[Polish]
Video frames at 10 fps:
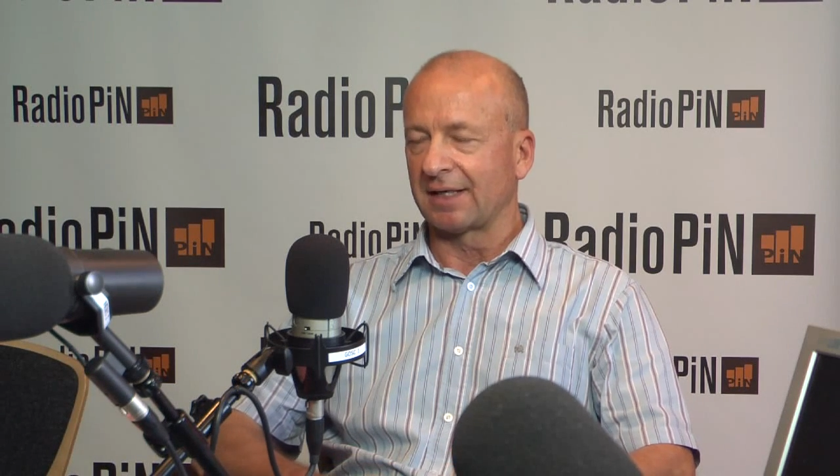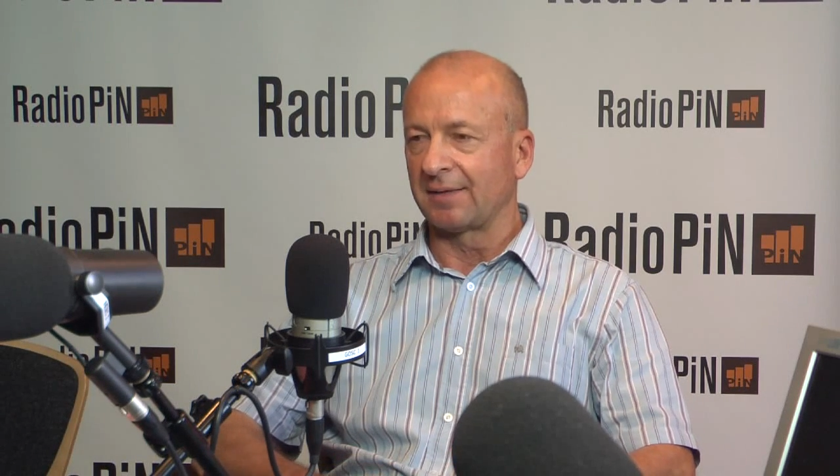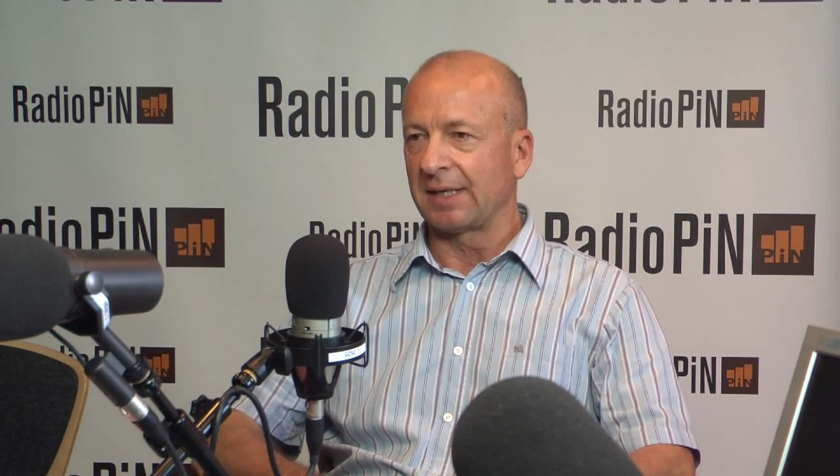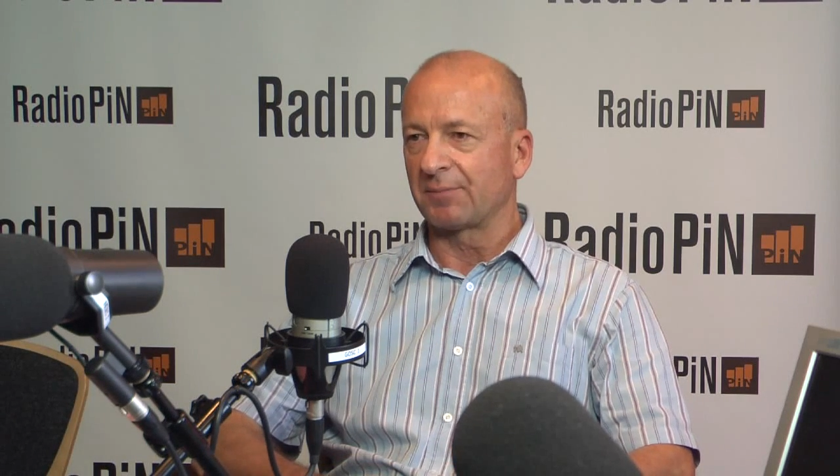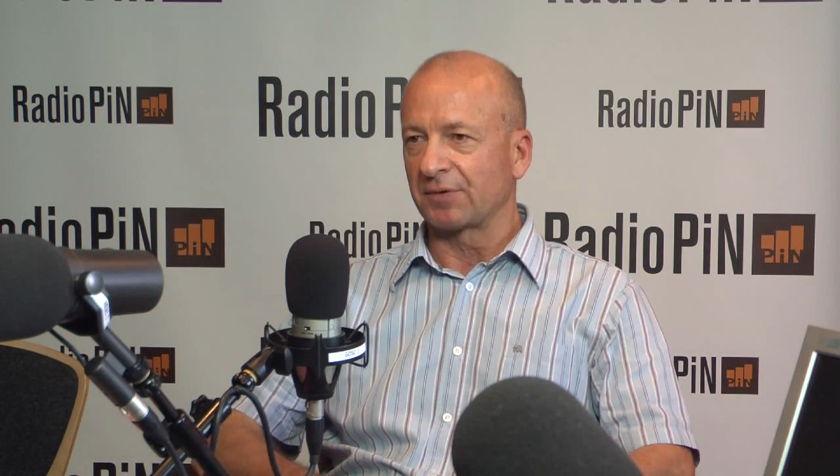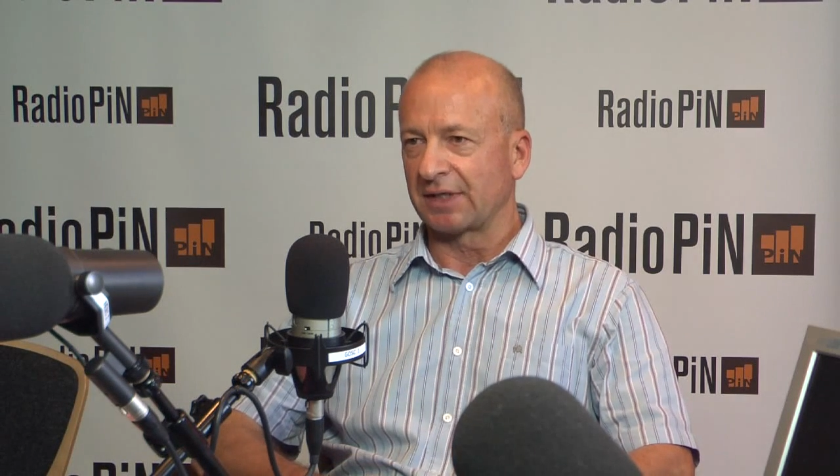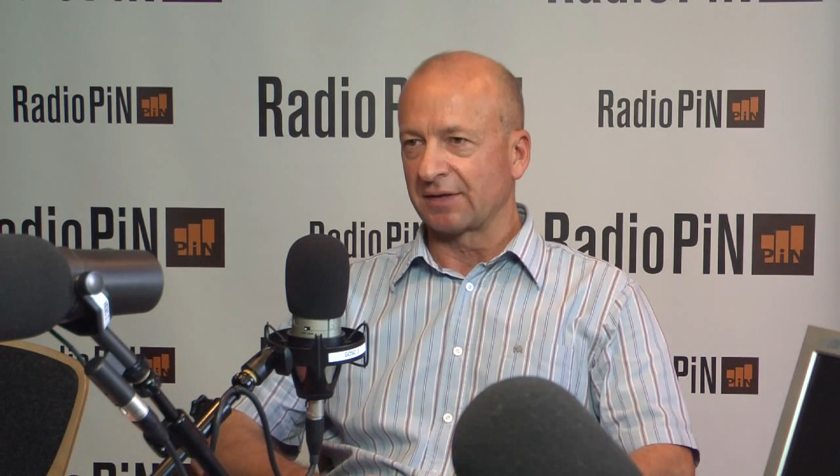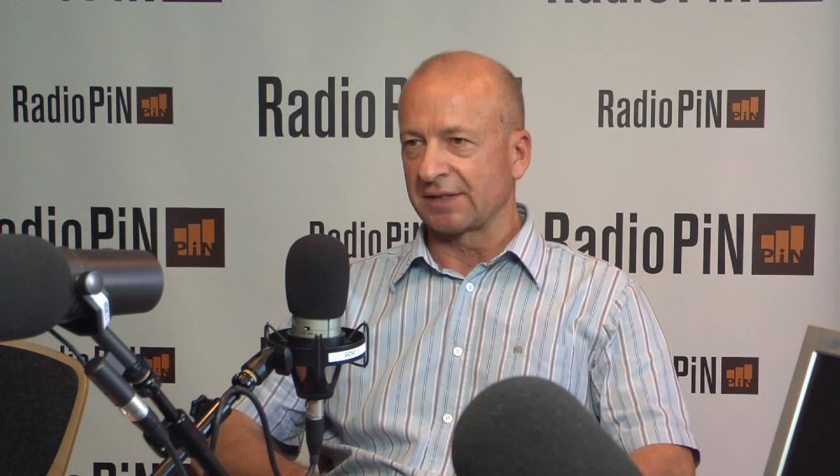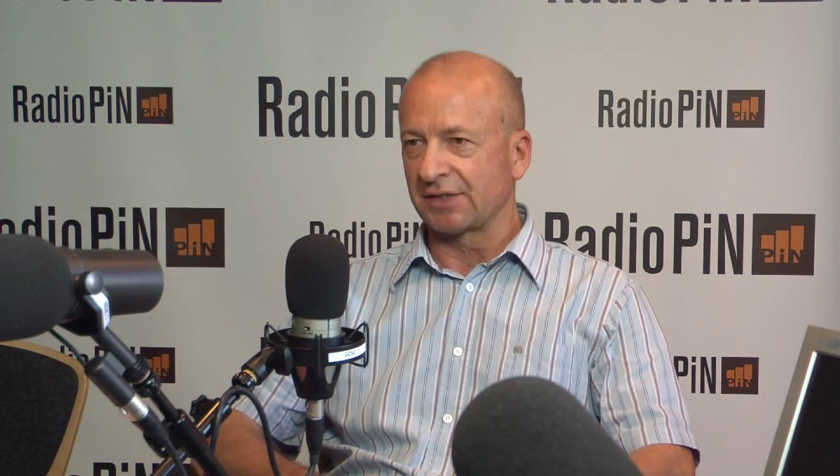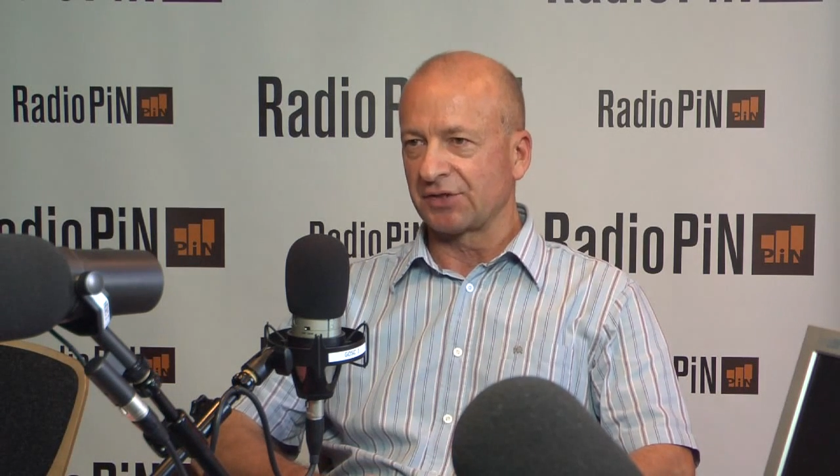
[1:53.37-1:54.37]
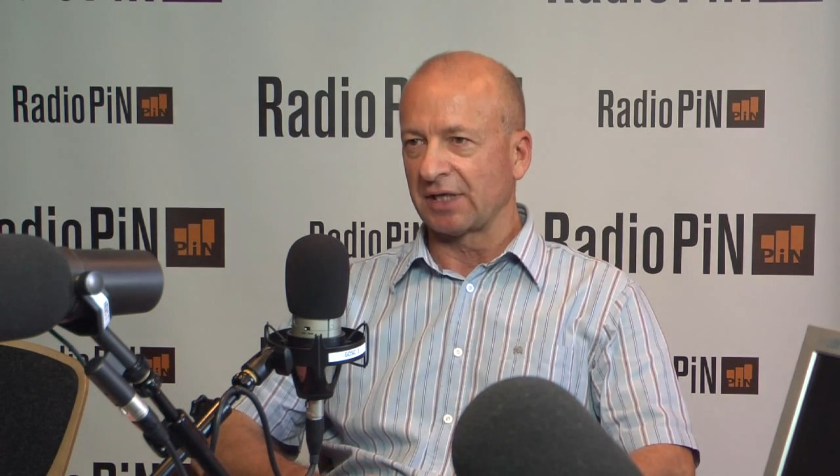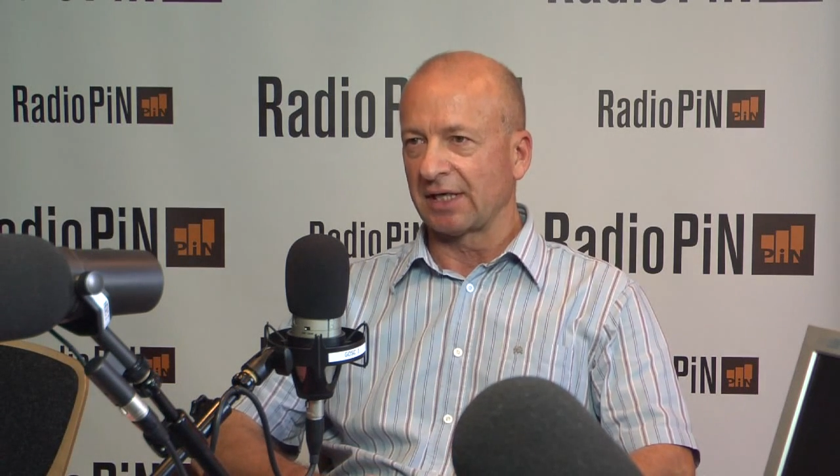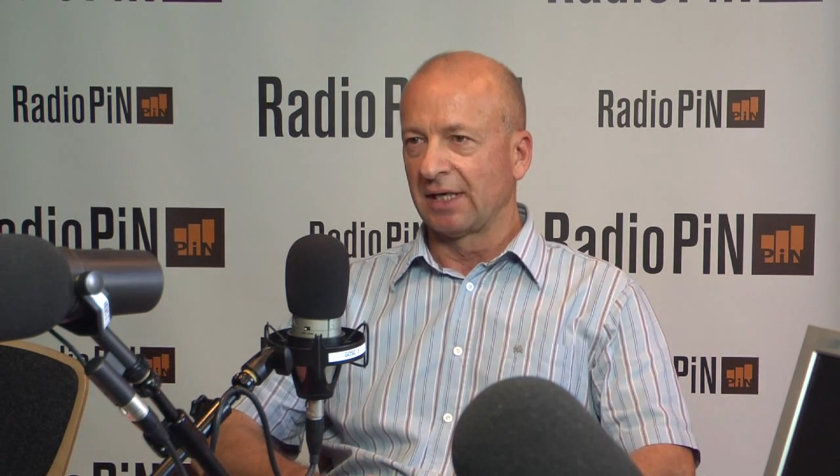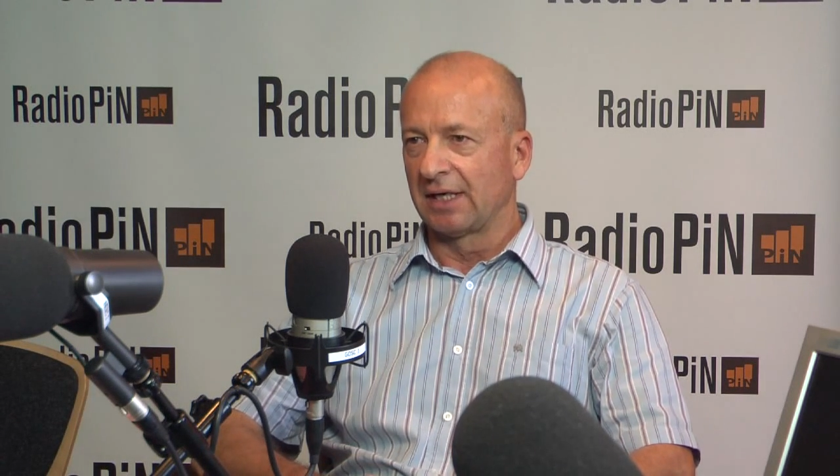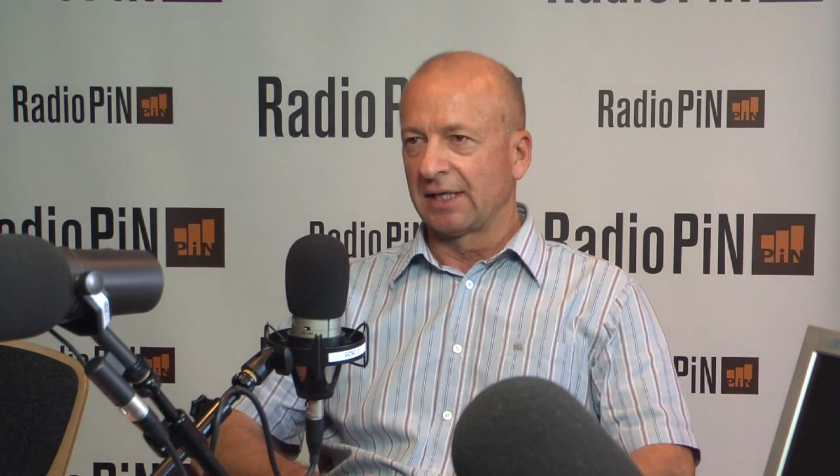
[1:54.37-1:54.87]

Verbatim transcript: najmniej poddające się